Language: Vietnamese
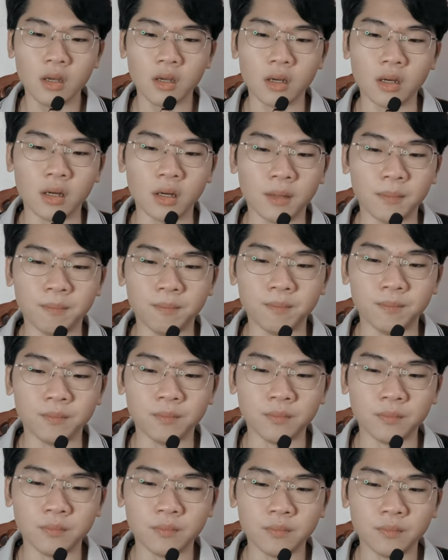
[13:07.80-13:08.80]

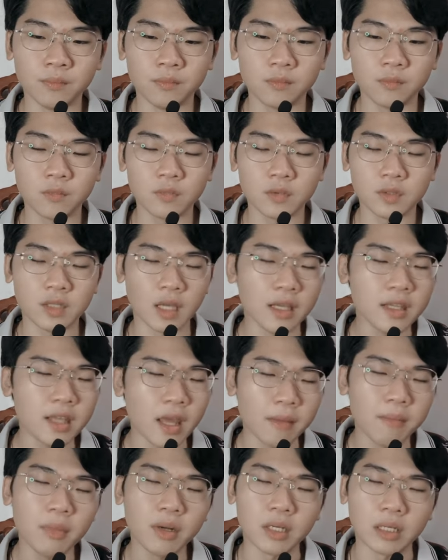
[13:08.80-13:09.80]
Um, sở
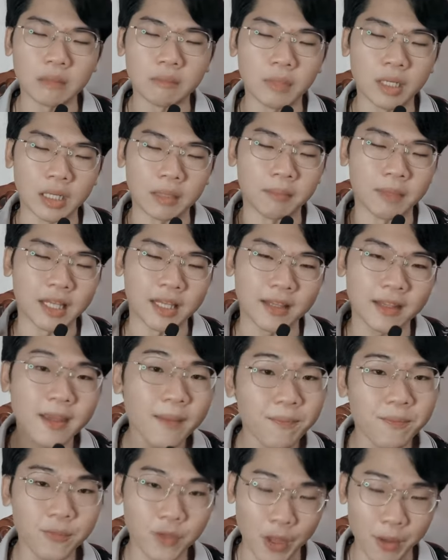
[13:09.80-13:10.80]
dĩ mình mình mình
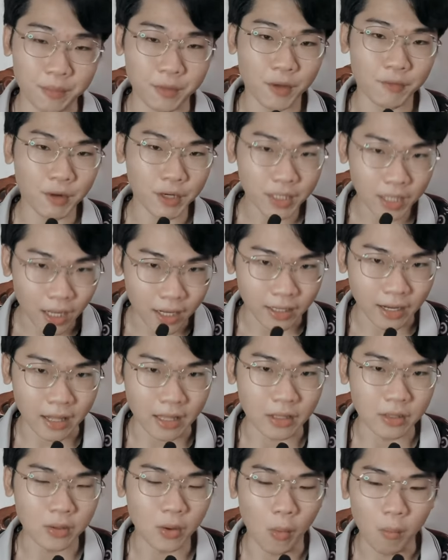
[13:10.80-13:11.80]
chấp niệm cái vấn đề
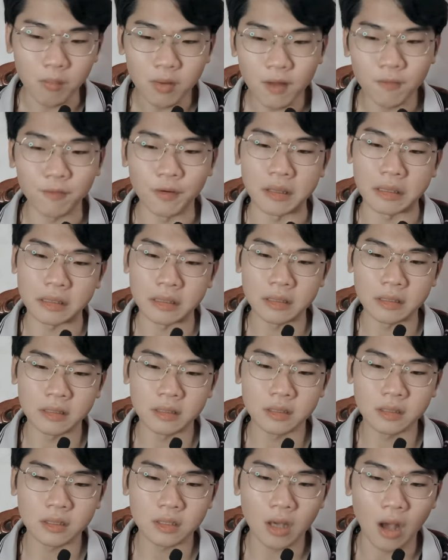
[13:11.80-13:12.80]
này cũng là vì
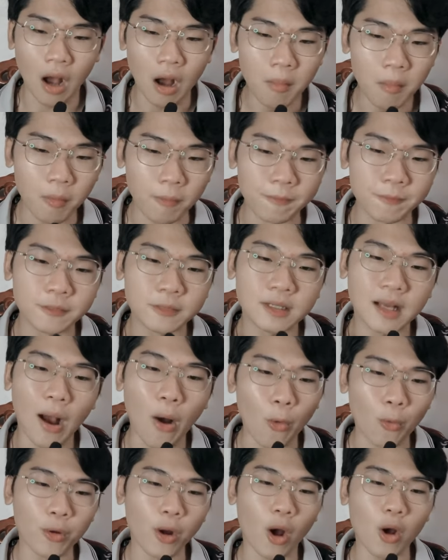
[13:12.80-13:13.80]
có một
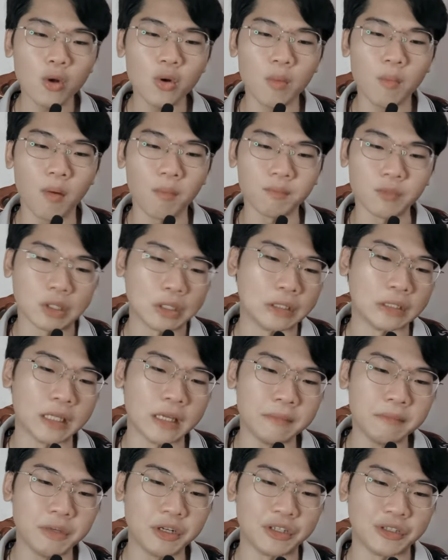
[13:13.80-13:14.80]
câu nói của một người
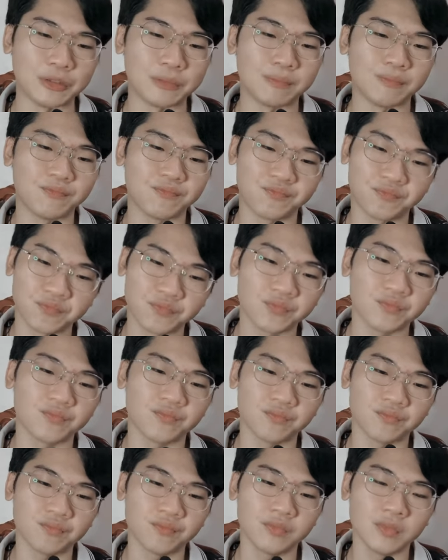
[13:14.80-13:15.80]
khiến mình
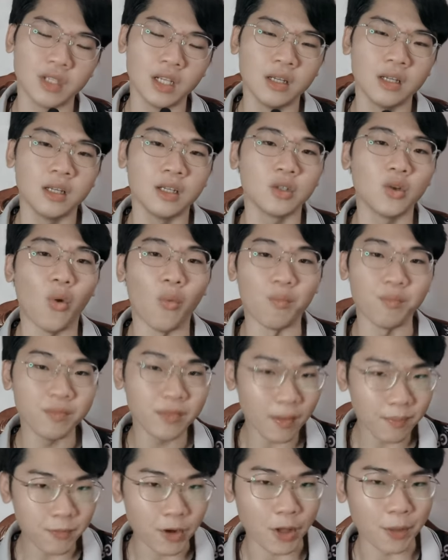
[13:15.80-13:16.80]
cũng
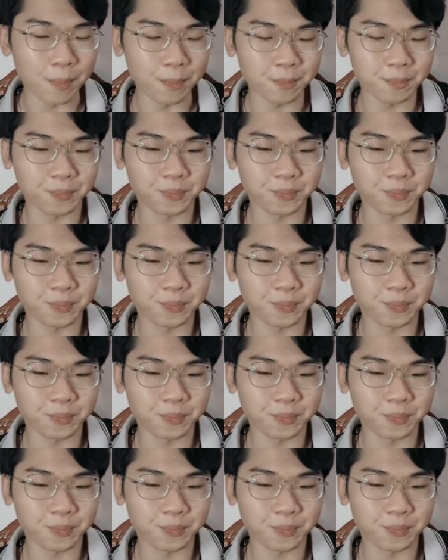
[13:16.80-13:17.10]
chấp niệm.